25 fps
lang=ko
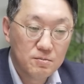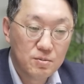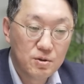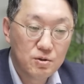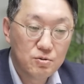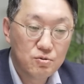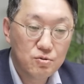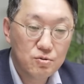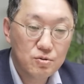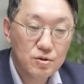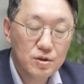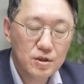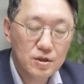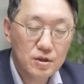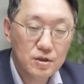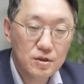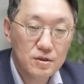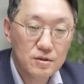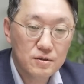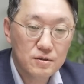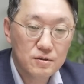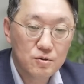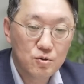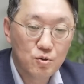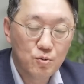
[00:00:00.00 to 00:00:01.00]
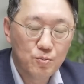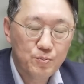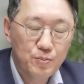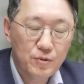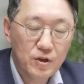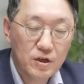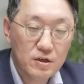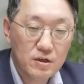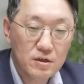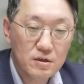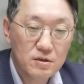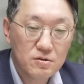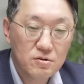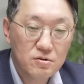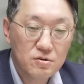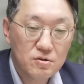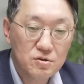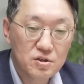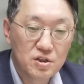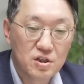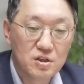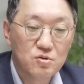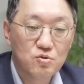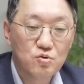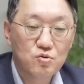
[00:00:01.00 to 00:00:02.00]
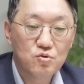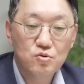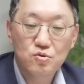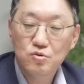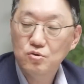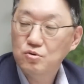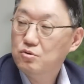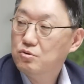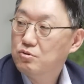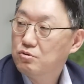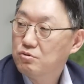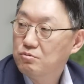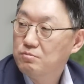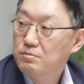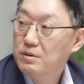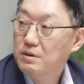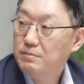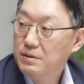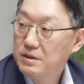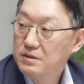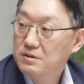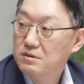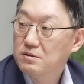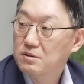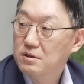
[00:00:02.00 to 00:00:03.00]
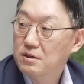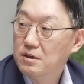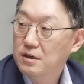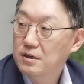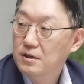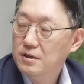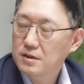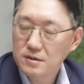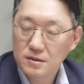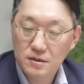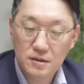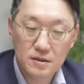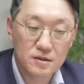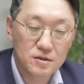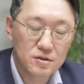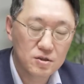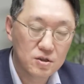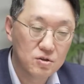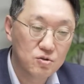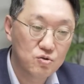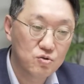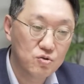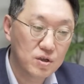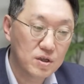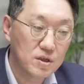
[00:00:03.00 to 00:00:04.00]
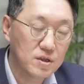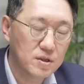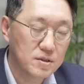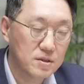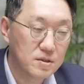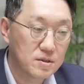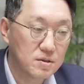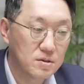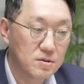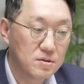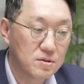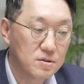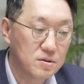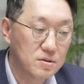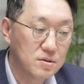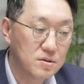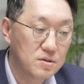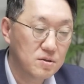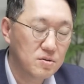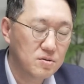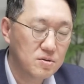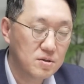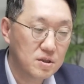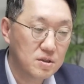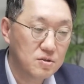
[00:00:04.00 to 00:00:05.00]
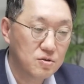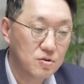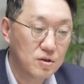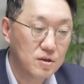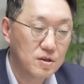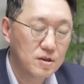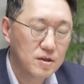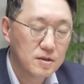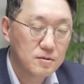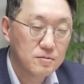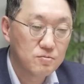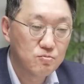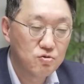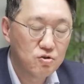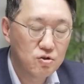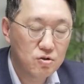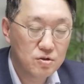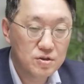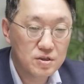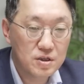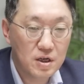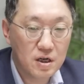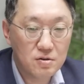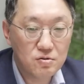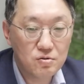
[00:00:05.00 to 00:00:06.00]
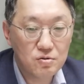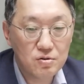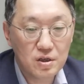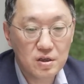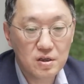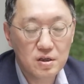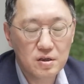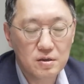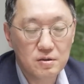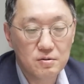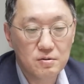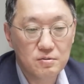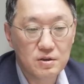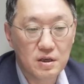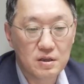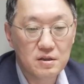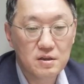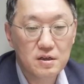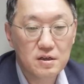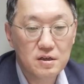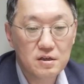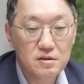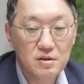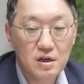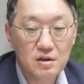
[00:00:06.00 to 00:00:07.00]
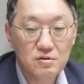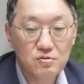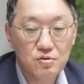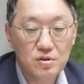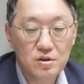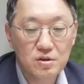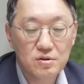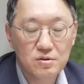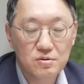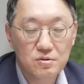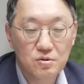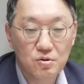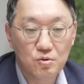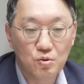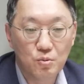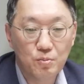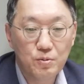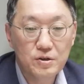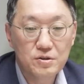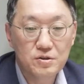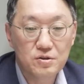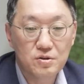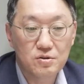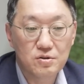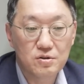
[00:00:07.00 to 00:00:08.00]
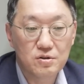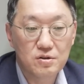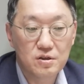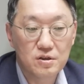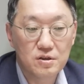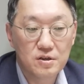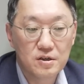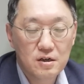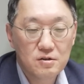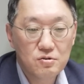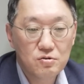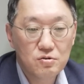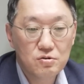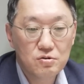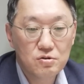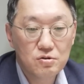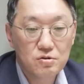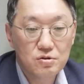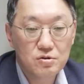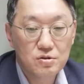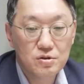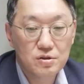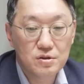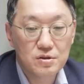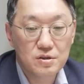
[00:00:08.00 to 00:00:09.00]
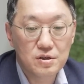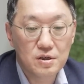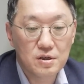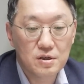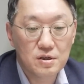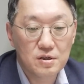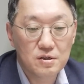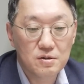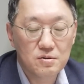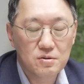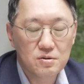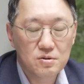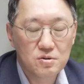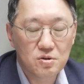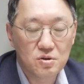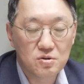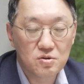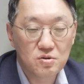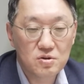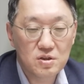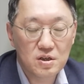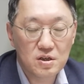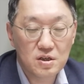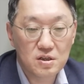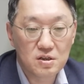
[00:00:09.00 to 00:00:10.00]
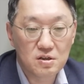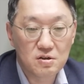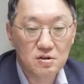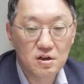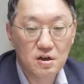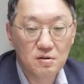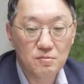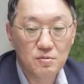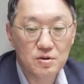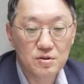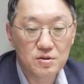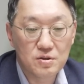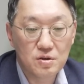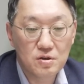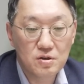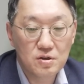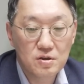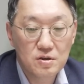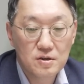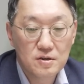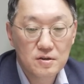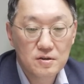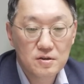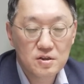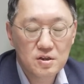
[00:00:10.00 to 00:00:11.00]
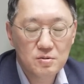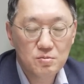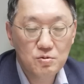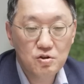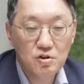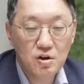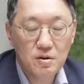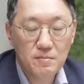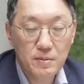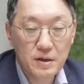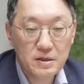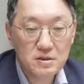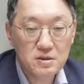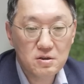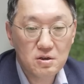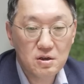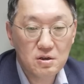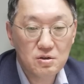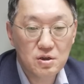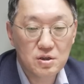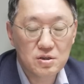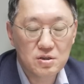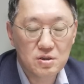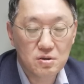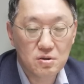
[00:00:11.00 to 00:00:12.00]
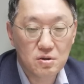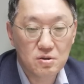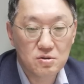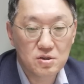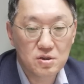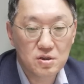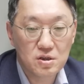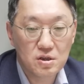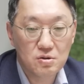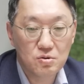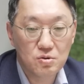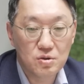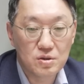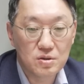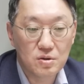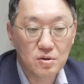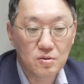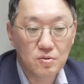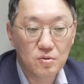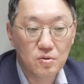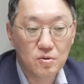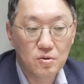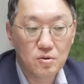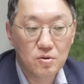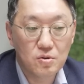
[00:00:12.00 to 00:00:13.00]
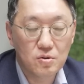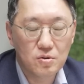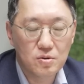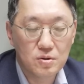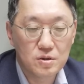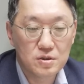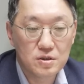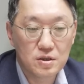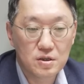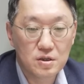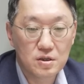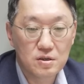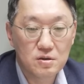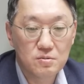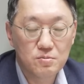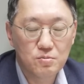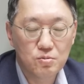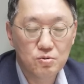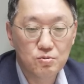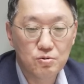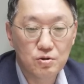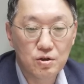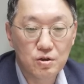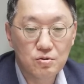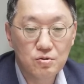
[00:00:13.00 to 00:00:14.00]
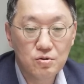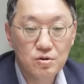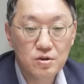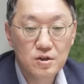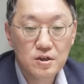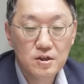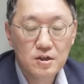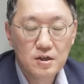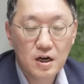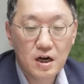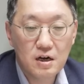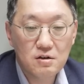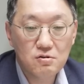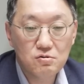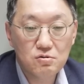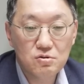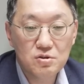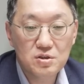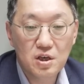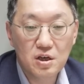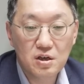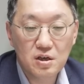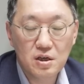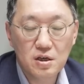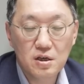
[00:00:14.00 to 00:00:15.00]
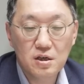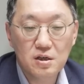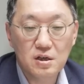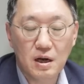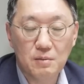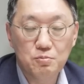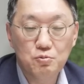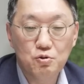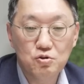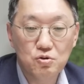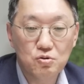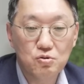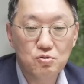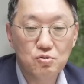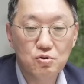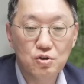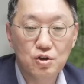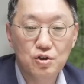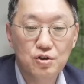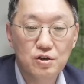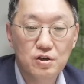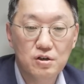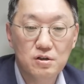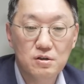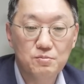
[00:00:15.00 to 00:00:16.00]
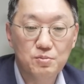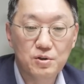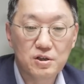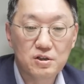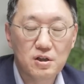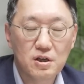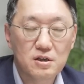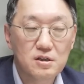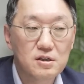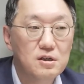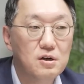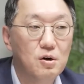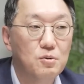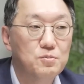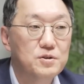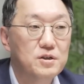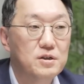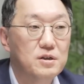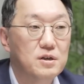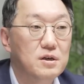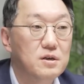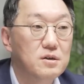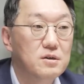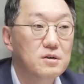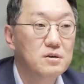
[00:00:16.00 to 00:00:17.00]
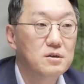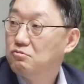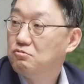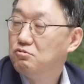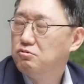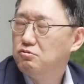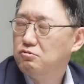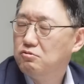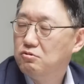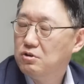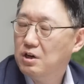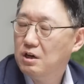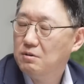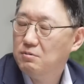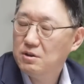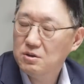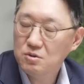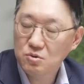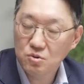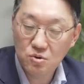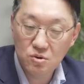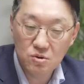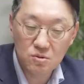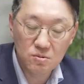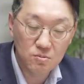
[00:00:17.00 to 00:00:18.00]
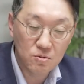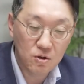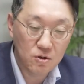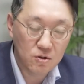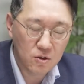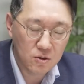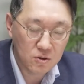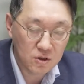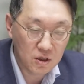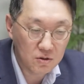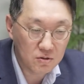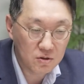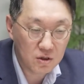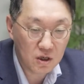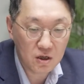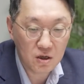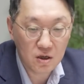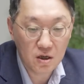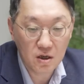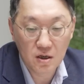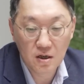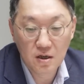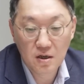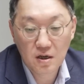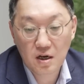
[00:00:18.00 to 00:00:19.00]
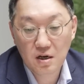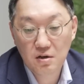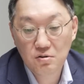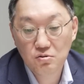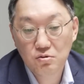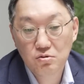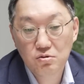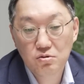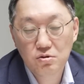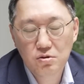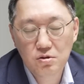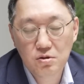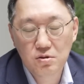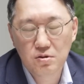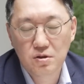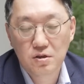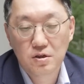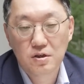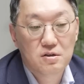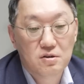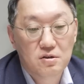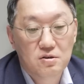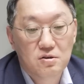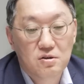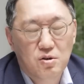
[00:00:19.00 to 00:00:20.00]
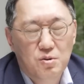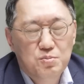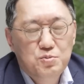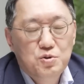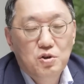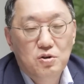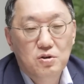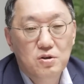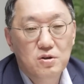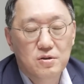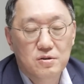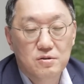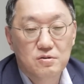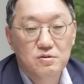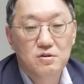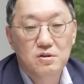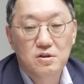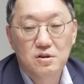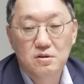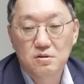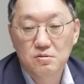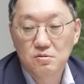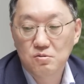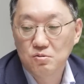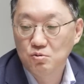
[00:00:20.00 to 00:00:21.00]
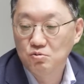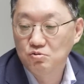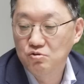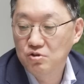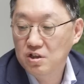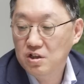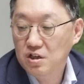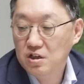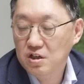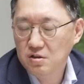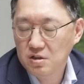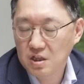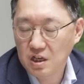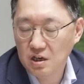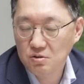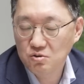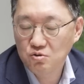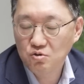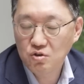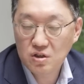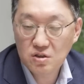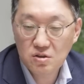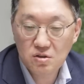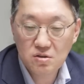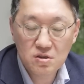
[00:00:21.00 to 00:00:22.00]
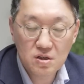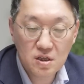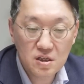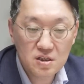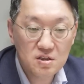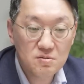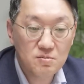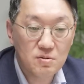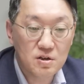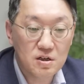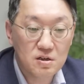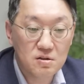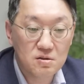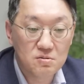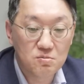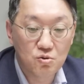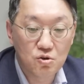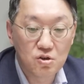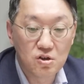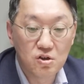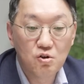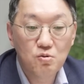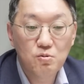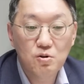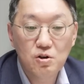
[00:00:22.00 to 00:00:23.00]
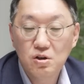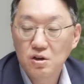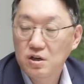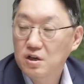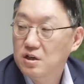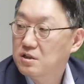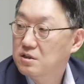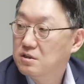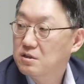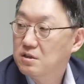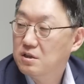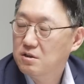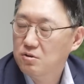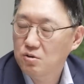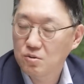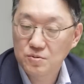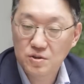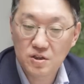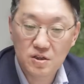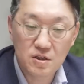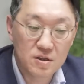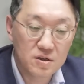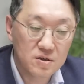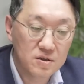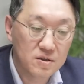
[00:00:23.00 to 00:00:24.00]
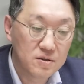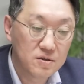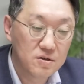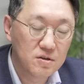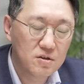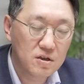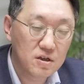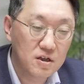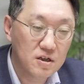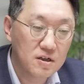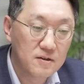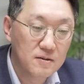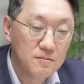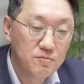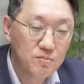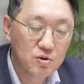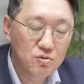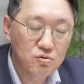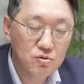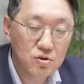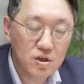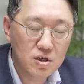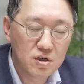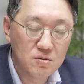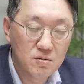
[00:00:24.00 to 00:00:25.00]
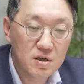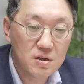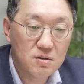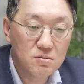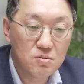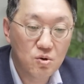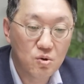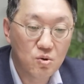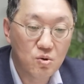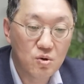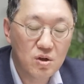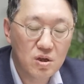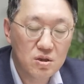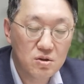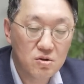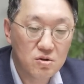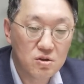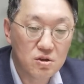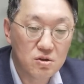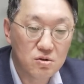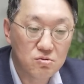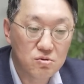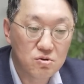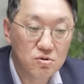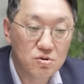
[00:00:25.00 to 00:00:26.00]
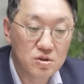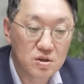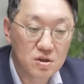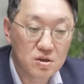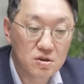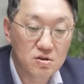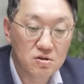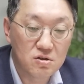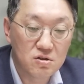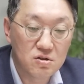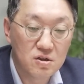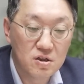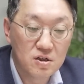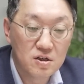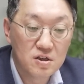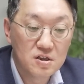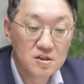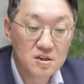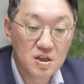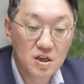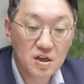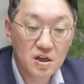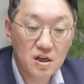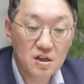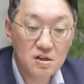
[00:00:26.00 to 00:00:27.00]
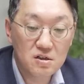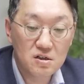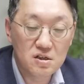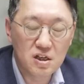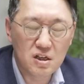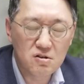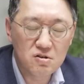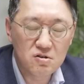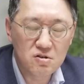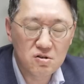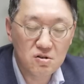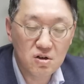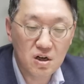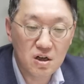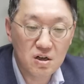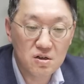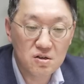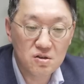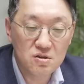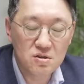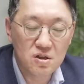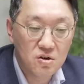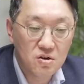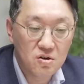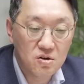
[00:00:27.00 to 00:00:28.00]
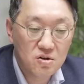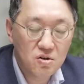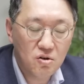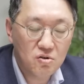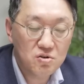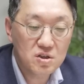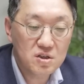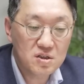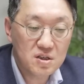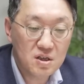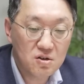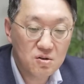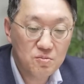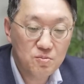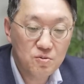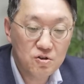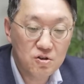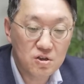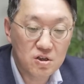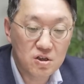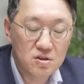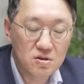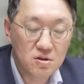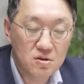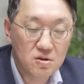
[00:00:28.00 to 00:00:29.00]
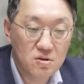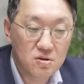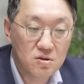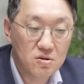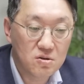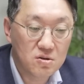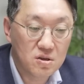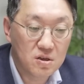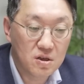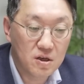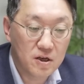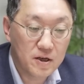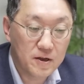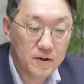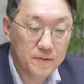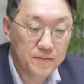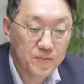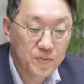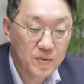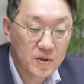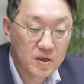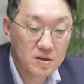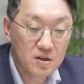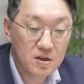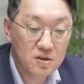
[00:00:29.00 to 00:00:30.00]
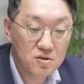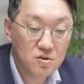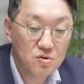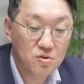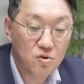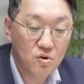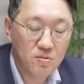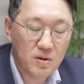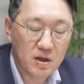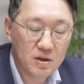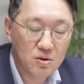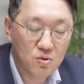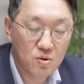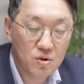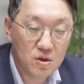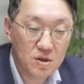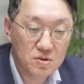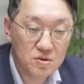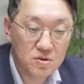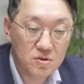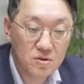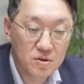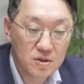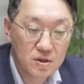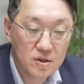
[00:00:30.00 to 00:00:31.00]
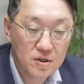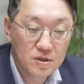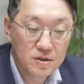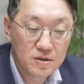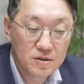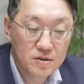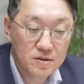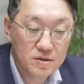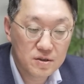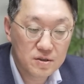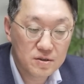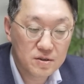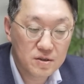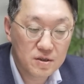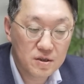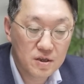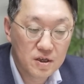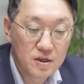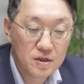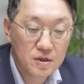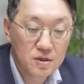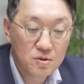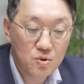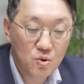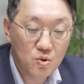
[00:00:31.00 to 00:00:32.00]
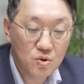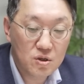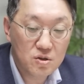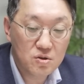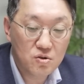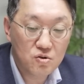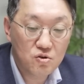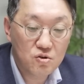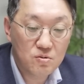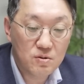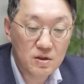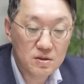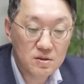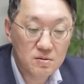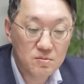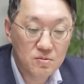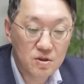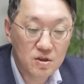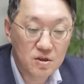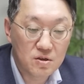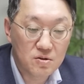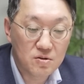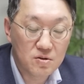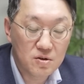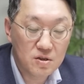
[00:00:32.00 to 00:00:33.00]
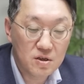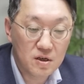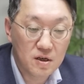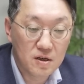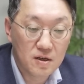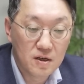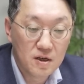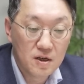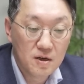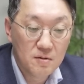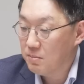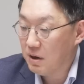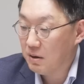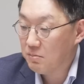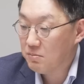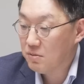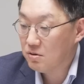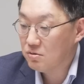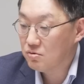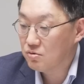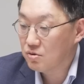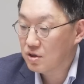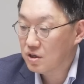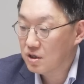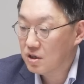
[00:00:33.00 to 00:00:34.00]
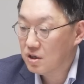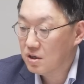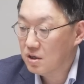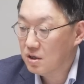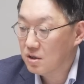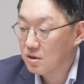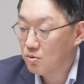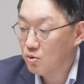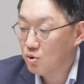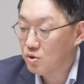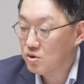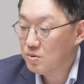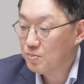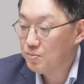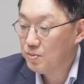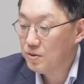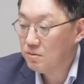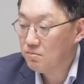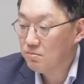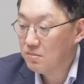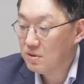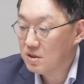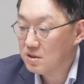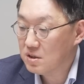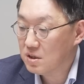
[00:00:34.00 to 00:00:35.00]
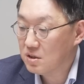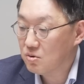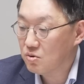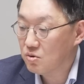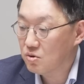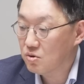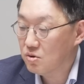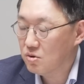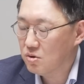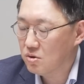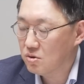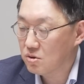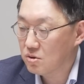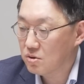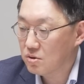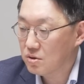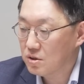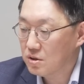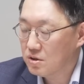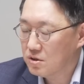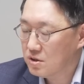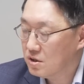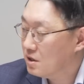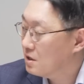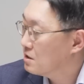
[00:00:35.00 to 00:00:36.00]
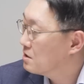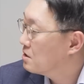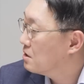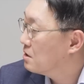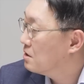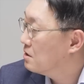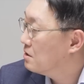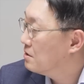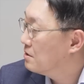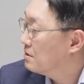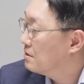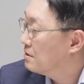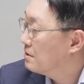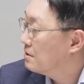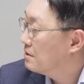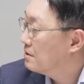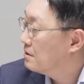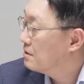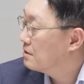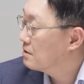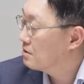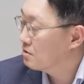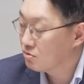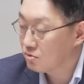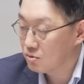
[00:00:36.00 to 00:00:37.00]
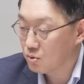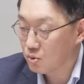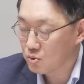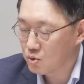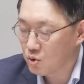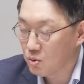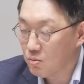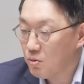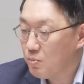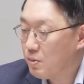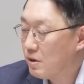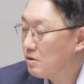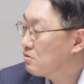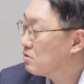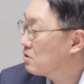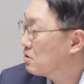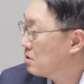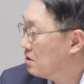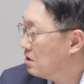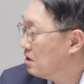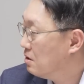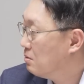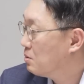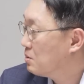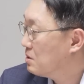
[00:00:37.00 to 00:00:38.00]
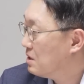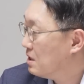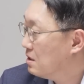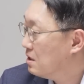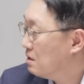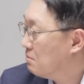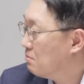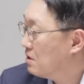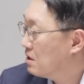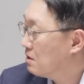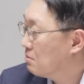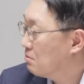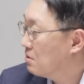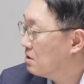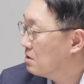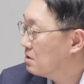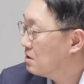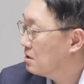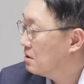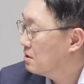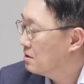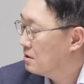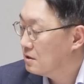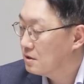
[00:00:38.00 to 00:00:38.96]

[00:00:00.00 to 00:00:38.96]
미국이 높다라는 거는 지수로만 봤을 때 음. 예, 지수의 네, 성장률이 물론 이제 한국이 옛날에는 한국이 더 높았죠. 그런데 한국은 이제 저성장에 들어가면서 네. 10년간 박스권에 있었던 시기도 있었고 그렇죠. 이제 이런 부분이고 한국은 세계 에 압도적으로 1위 하는 빅테크가 없잖아요. 구글, 아마존 어, 이런 게 아, 한국은 어, 없죠. 그러니까 네. 우리나라 내수에서는 하지만 뭐 글로벌리 하는 데는 없잖아요. 그러니까 미국이 그만큼 더 올랐던 이유도 이제 그런 음. 세계를 이끌어가는 어, 혁신 산업들이 있었던 건데 네. 그래서 더 많이 올랐죠. 네. 그래서 이제 통계적으로 말씀드린 건데 반면 우리가 코스피만 사고 이러진 않잖아요. 네. 네. 그 종목 발굴을 끊임없이 한단 말입니다.